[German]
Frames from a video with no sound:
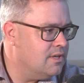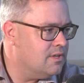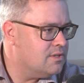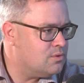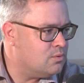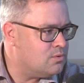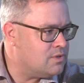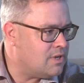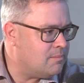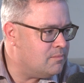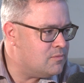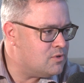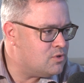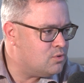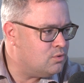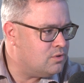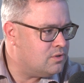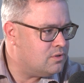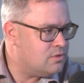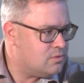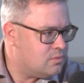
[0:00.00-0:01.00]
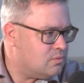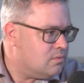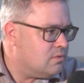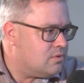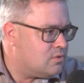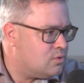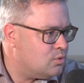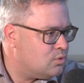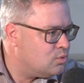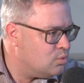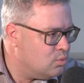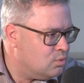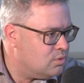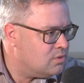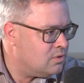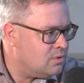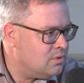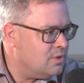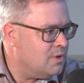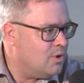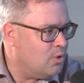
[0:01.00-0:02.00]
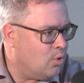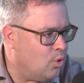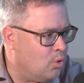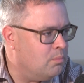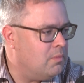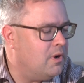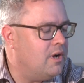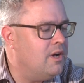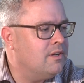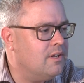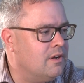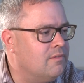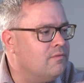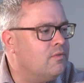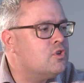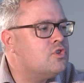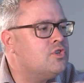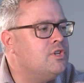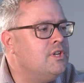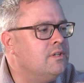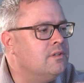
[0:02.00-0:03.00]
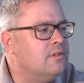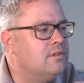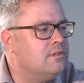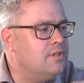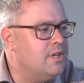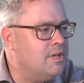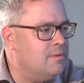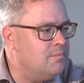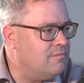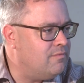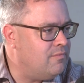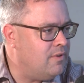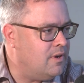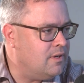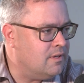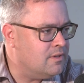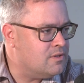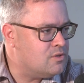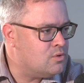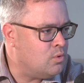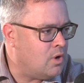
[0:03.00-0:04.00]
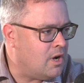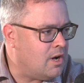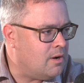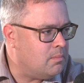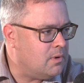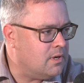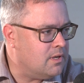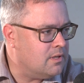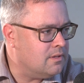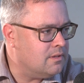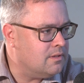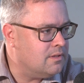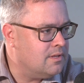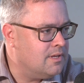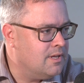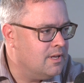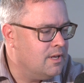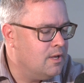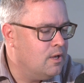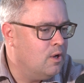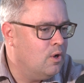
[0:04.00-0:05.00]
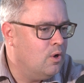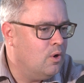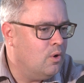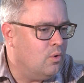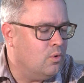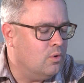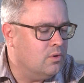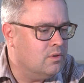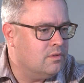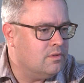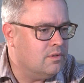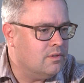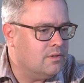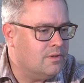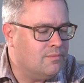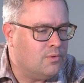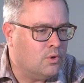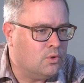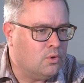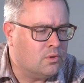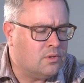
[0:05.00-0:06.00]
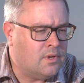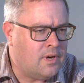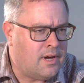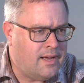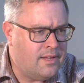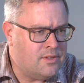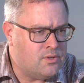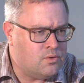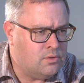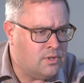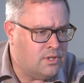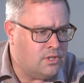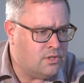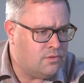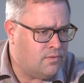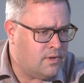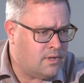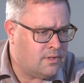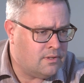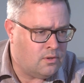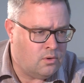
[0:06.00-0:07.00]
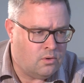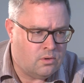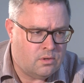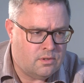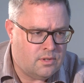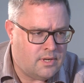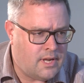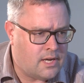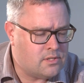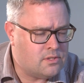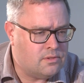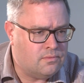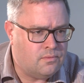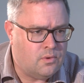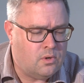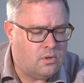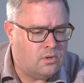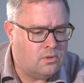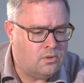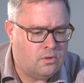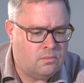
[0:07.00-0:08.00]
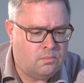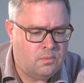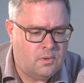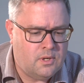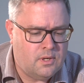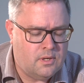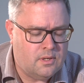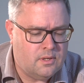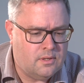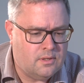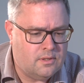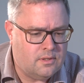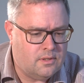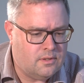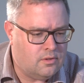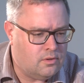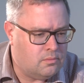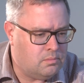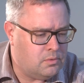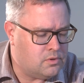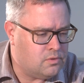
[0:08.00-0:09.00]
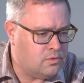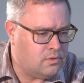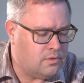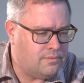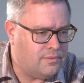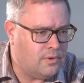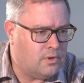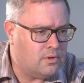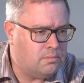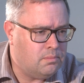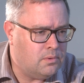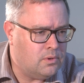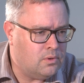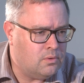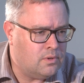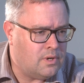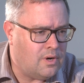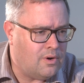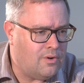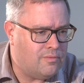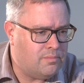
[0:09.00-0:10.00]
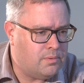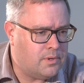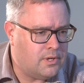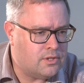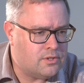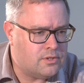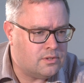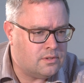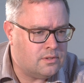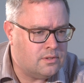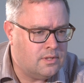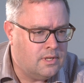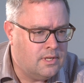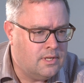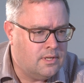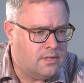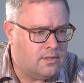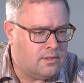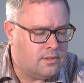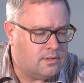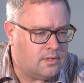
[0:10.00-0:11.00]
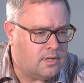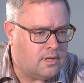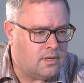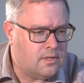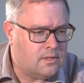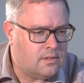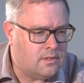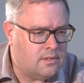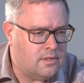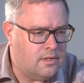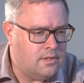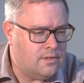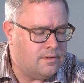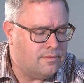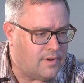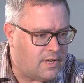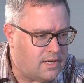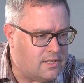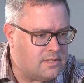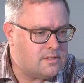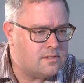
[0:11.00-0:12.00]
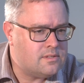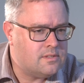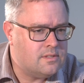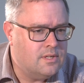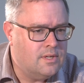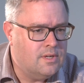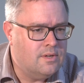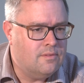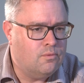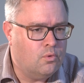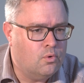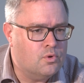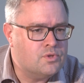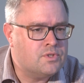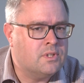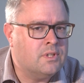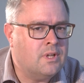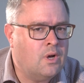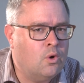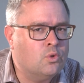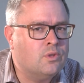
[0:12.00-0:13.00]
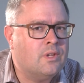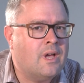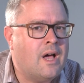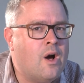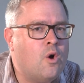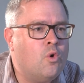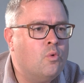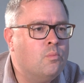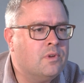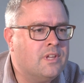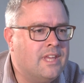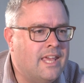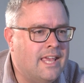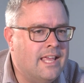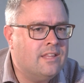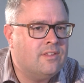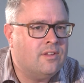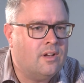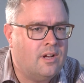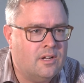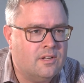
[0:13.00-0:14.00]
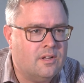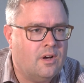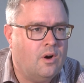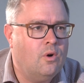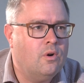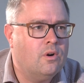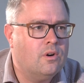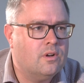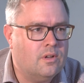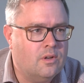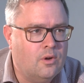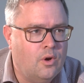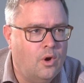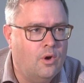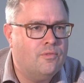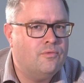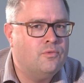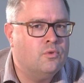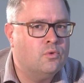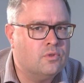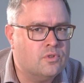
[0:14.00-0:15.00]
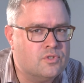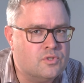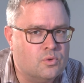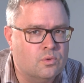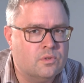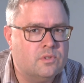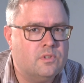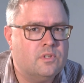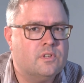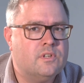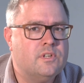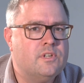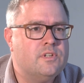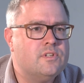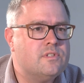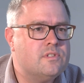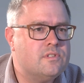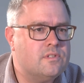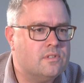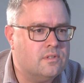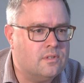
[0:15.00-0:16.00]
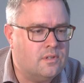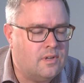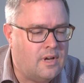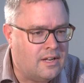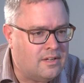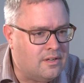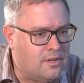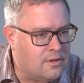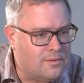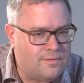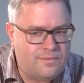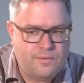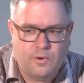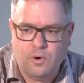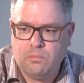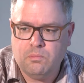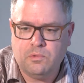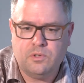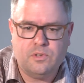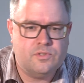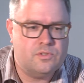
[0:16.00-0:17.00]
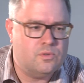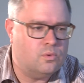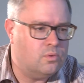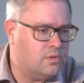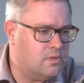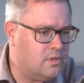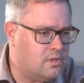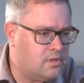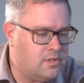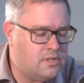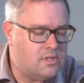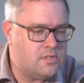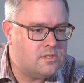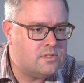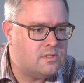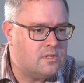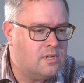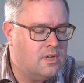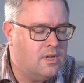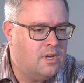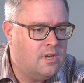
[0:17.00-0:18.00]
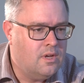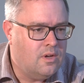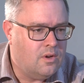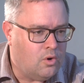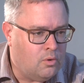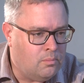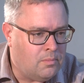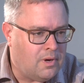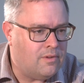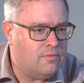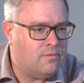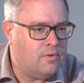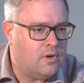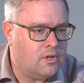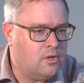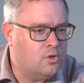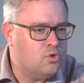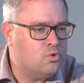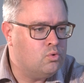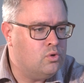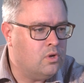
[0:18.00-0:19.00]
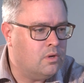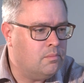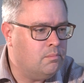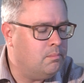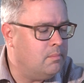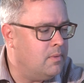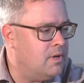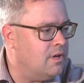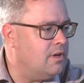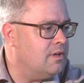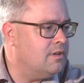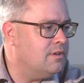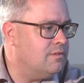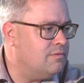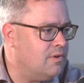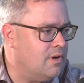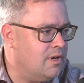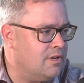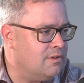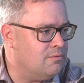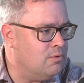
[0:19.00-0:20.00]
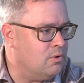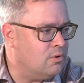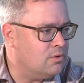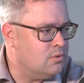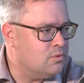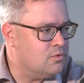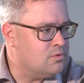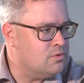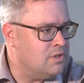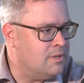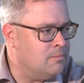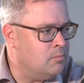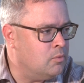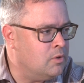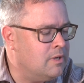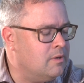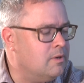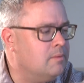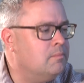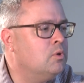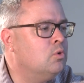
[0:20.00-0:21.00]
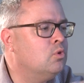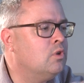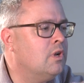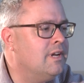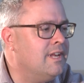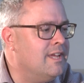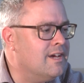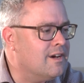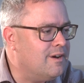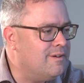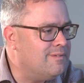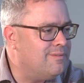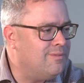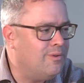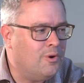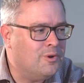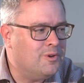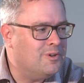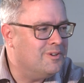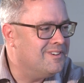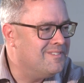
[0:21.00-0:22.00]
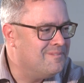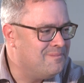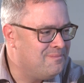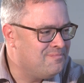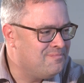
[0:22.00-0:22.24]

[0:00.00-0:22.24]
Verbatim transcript: zusammen zu, zu, tun, um halt an verschiedenen Themenfeldern zu arbeiten. Und äh, die Frau Dr. Heinz und ich werden auch nächste Woche nochmal äh, noch mal zu einer Fortbildung aufbrechen nach, in die Pfalz, wo es genau darum geht, halt auch Öffnung des Unterrichts, andere Formen des Unterrichts, um einfach den Schülern mehr in die Verantwortung zu nehmen und nicht immer nur der Lehrer vorne äh,